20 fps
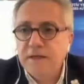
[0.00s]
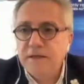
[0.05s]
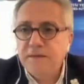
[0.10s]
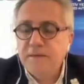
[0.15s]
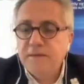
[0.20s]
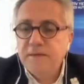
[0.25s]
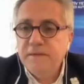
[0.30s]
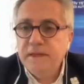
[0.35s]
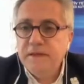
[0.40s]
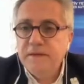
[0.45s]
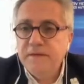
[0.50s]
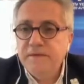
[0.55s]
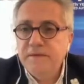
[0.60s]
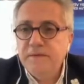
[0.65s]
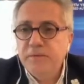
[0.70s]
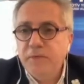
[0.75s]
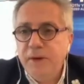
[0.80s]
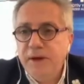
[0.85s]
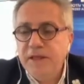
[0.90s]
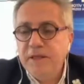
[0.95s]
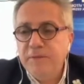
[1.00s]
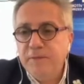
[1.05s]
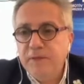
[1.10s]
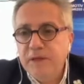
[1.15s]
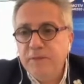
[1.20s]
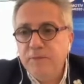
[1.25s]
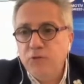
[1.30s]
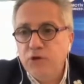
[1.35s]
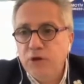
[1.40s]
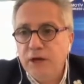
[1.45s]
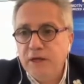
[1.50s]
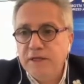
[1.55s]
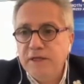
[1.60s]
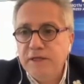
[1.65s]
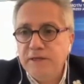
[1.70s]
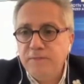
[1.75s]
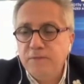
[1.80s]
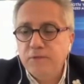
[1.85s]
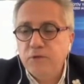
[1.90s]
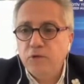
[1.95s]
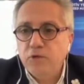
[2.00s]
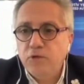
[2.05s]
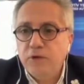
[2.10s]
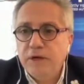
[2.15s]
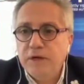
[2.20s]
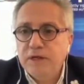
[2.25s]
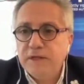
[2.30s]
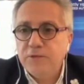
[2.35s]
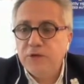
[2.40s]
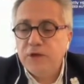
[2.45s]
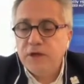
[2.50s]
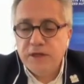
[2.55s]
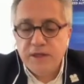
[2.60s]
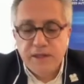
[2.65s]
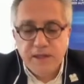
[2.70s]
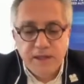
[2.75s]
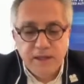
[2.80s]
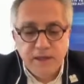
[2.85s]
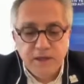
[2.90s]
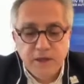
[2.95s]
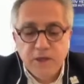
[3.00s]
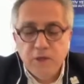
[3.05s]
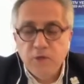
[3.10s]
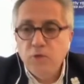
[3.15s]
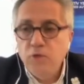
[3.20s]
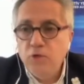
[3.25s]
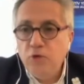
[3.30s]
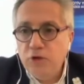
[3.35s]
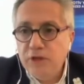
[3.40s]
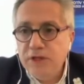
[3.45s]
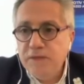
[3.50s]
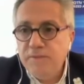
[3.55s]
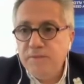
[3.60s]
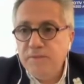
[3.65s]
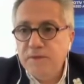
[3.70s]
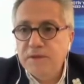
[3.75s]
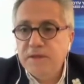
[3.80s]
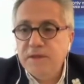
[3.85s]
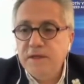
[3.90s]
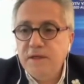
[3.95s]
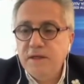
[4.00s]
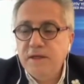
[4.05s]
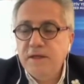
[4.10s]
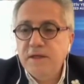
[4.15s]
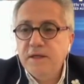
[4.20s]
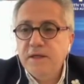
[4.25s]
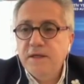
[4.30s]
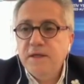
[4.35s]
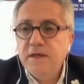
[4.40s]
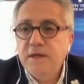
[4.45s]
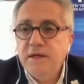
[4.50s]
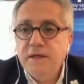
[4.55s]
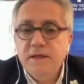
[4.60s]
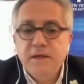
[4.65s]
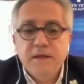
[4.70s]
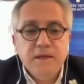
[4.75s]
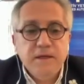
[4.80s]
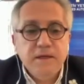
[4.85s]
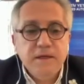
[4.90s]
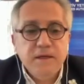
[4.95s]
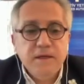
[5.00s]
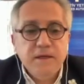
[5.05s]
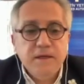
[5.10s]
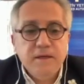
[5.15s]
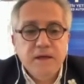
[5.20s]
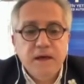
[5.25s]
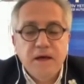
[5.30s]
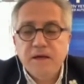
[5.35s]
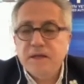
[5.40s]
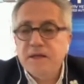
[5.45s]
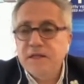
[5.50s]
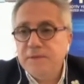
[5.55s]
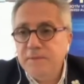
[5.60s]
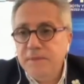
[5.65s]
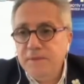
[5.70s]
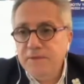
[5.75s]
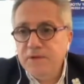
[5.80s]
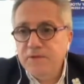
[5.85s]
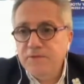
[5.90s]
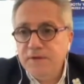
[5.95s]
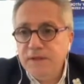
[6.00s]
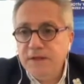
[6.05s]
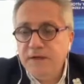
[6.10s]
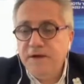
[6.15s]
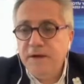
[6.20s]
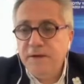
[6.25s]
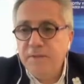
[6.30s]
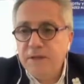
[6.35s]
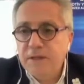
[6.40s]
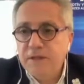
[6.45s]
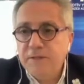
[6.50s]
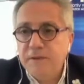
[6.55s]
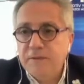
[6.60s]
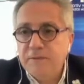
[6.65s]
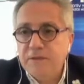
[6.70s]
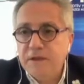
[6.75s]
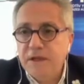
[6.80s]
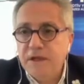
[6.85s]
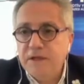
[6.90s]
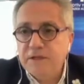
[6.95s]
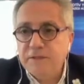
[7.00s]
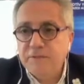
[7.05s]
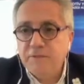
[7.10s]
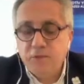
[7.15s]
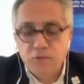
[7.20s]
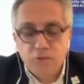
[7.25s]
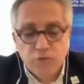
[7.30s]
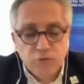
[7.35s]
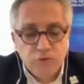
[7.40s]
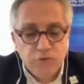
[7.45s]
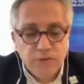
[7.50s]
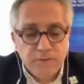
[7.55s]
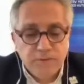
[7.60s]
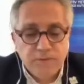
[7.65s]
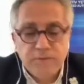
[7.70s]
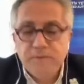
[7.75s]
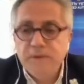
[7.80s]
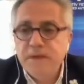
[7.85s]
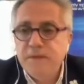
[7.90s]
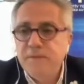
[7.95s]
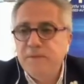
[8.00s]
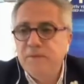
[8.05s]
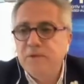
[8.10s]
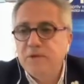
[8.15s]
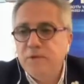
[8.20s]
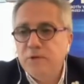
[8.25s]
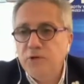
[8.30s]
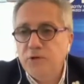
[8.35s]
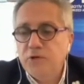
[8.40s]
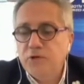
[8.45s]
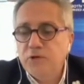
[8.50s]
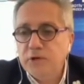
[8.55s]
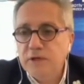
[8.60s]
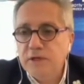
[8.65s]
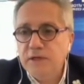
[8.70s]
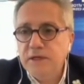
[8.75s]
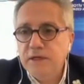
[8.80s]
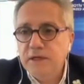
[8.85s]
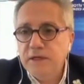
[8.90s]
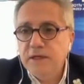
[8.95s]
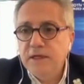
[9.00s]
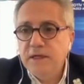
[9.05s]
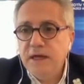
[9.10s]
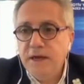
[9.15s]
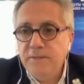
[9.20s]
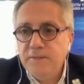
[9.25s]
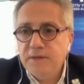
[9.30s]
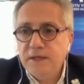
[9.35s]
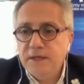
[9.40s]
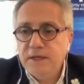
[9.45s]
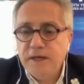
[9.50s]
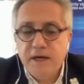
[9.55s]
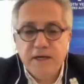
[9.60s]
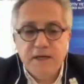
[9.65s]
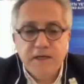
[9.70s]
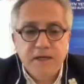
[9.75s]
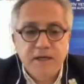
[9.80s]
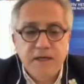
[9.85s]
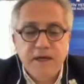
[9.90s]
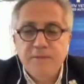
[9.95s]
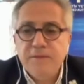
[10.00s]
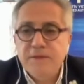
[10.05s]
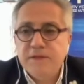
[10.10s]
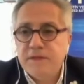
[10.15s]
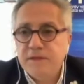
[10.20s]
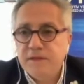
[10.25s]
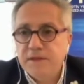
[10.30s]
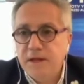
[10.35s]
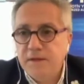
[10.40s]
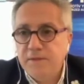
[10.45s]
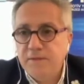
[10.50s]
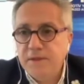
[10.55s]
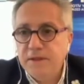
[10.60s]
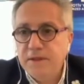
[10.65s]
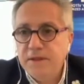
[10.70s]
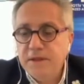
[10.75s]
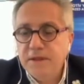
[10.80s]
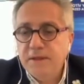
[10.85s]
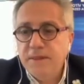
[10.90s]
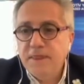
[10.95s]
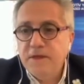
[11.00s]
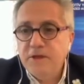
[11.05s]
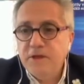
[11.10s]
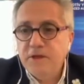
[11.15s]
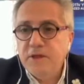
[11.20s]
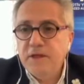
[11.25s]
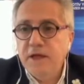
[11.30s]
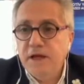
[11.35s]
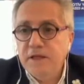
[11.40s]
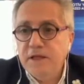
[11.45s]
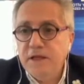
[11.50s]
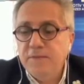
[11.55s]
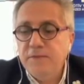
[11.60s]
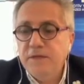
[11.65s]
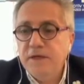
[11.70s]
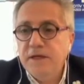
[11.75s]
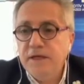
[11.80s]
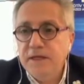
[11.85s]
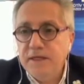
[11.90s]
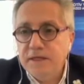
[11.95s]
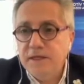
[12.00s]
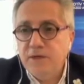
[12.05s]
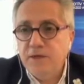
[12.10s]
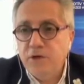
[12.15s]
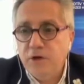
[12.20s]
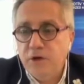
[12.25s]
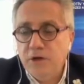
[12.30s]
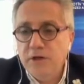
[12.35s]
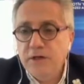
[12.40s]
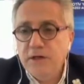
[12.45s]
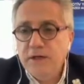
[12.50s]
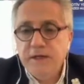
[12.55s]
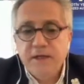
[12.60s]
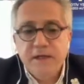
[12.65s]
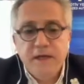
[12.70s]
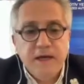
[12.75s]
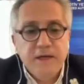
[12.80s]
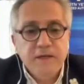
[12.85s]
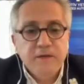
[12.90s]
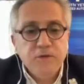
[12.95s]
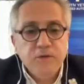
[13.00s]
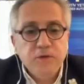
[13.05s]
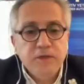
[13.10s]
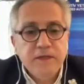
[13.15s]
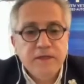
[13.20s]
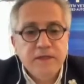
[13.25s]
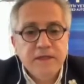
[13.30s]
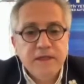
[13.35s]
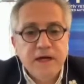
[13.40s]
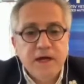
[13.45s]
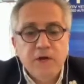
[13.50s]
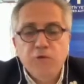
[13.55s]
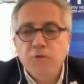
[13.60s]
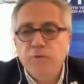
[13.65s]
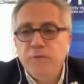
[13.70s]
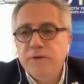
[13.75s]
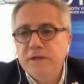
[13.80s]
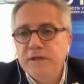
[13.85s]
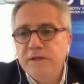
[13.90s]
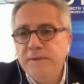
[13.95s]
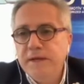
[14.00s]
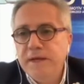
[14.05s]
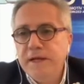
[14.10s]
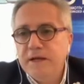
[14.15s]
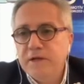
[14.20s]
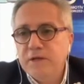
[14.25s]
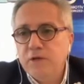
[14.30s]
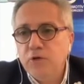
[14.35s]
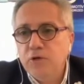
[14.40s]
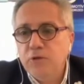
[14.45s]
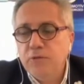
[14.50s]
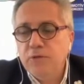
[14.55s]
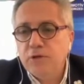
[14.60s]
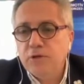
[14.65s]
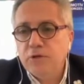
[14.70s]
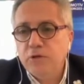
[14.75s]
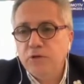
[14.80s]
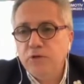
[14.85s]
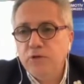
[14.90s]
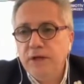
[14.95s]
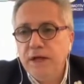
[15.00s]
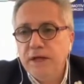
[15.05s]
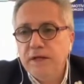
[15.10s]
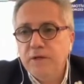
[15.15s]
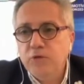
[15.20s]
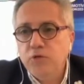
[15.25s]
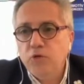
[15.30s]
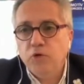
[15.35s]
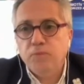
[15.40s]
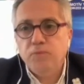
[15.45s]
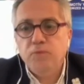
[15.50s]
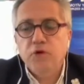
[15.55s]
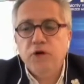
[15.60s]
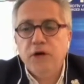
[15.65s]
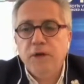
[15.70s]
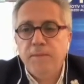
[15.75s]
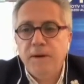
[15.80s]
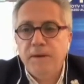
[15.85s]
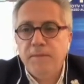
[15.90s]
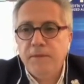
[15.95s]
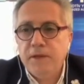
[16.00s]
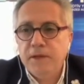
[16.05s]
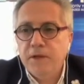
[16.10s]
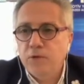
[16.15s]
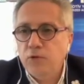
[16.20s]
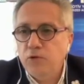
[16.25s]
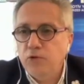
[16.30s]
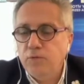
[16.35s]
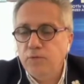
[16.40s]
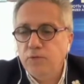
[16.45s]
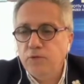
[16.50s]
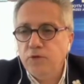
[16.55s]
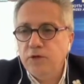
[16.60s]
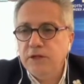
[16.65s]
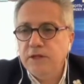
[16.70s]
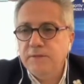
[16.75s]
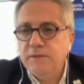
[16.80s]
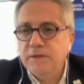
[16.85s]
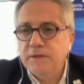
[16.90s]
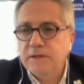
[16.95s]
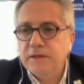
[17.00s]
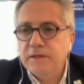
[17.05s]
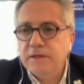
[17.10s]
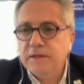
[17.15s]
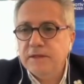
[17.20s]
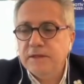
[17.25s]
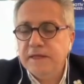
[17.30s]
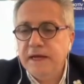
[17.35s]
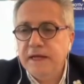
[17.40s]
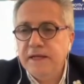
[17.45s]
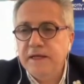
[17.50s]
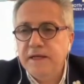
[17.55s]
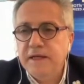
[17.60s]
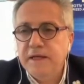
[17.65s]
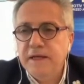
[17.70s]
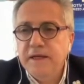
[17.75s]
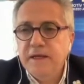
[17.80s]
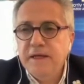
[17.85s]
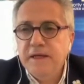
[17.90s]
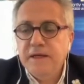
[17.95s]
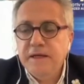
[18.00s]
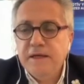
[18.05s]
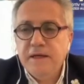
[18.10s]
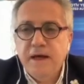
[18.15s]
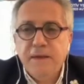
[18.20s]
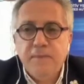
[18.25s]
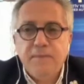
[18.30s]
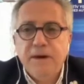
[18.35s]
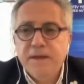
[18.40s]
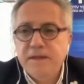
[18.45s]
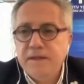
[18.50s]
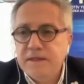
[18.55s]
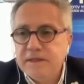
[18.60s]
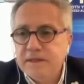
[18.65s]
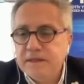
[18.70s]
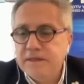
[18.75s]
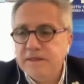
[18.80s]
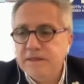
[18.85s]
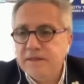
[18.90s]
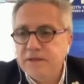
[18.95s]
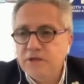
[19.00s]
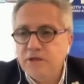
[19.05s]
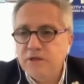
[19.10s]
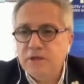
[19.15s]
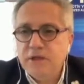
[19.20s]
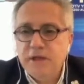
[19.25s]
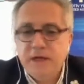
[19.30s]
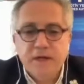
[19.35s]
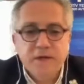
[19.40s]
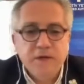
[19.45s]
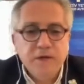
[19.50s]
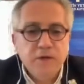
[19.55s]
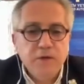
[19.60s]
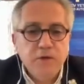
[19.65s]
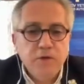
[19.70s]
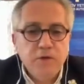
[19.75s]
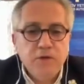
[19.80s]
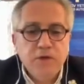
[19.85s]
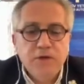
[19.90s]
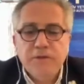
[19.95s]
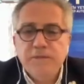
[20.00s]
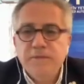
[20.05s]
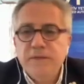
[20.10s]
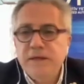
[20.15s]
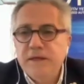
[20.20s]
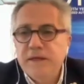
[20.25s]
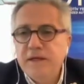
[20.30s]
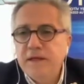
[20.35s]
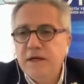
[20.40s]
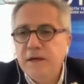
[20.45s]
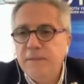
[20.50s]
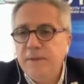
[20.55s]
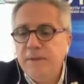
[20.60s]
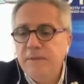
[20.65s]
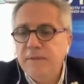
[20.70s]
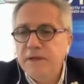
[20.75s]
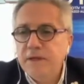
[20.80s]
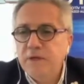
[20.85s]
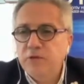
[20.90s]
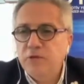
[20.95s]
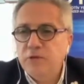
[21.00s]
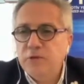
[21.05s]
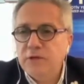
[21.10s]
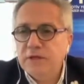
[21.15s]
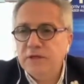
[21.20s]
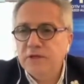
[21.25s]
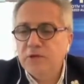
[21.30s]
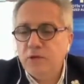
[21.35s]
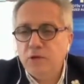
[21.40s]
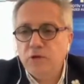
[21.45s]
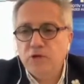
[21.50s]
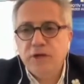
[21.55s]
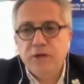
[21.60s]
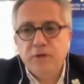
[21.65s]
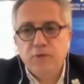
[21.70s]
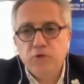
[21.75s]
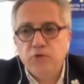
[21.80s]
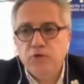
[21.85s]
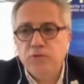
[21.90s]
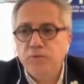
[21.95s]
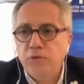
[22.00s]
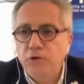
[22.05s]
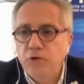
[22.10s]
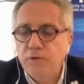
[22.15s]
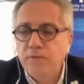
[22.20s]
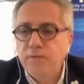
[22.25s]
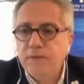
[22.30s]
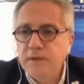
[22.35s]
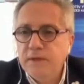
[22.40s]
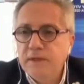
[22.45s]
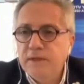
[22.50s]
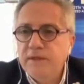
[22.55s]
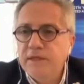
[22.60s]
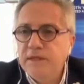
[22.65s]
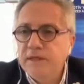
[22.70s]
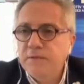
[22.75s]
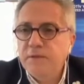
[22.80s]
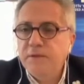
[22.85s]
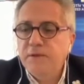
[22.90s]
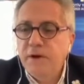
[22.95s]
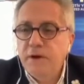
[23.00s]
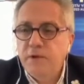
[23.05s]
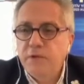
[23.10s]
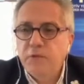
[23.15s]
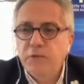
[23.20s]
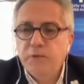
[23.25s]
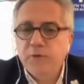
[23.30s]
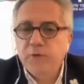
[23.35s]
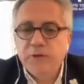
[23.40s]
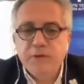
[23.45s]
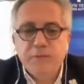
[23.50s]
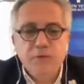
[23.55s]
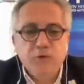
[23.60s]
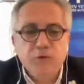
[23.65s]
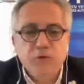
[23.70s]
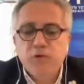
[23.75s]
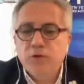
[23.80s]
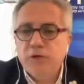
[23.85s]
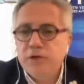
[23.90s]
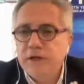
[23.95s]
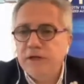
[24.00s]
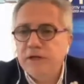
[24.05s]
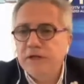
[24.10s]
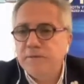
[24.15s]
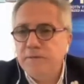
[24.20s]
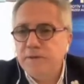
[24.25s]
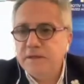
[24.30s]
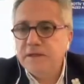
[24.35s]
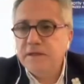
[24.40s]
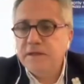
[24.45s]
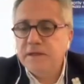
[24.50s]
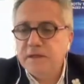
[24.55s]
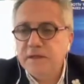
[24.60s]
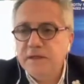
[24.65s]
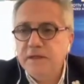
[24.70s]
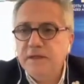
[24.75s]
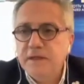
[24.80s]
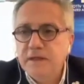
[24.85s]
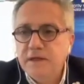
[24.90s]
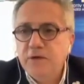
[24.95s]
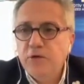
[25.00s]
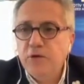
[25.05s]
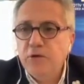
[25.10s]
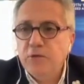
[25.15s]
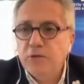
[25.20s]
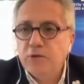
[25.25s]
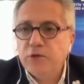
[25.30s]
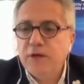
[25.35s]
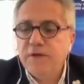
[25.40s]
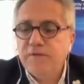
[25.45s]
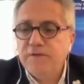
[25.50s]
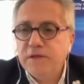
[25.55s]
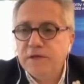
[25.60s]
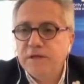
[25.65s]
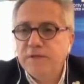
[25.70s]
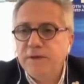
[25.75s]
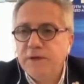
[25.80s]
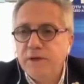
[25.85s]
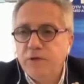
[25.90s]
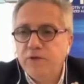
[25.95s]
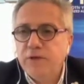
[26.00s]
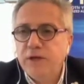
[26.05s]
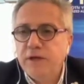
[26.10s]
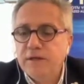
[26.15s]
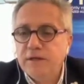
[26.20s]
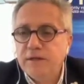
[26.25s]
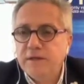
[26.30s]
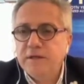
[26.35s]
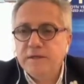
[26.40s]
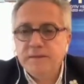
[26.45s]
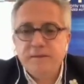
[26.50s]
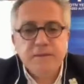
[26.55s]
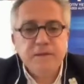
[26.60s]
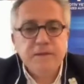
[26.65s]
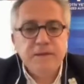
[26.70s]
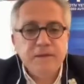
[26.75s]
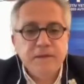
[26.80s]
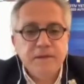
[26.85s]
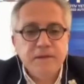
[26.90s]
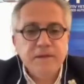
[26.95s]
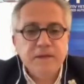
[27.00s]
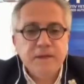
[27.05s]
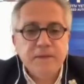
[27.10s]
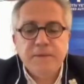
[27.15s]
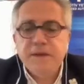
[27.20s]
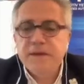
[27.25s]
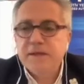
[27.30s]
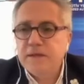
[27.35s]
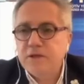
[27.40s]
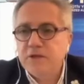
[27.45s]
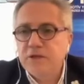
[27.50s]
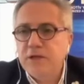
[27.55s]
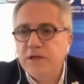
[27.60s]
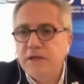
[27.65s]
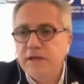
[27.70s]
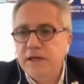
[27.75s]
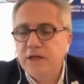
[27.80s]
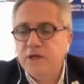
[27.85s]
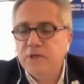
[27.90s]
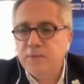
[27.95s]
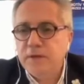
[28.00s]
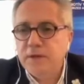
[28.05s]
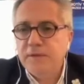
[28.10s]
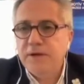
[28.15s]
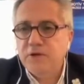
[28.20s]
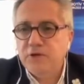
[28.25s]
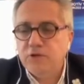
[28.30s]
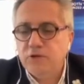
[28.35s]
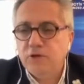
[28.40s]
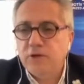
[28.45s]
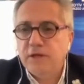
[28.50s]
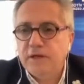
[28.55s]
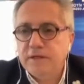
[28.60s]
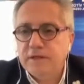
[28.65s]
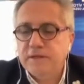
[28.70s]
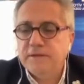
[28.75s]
Ve pandemiyle mücadele edip korunaklı bir şekilde üretimimizi, e, artırmamız ve devam ettirmemiz lazım. Çünkü hepimiz biliyoruz ki hem sanayiyi hem istihdamı ciddi anlamda etkiliyor. Yani dolayısıyla Avrupa'da da ben artık önümüzdeki günlerde çok büyük kapanmalar olup üretimin sıkıntı yani e, ham madde sıkıntısı dışında üretimdeki kapanmadan dolayı bir sıkıntı olacağını düşünmüyorum. Dediğim gibi Avrupa'da birçok ülkede artık pes etti. Önümüzdeki hafta itibaren onlar da e, kapattığı şeyleri açmaya başlıyorlar.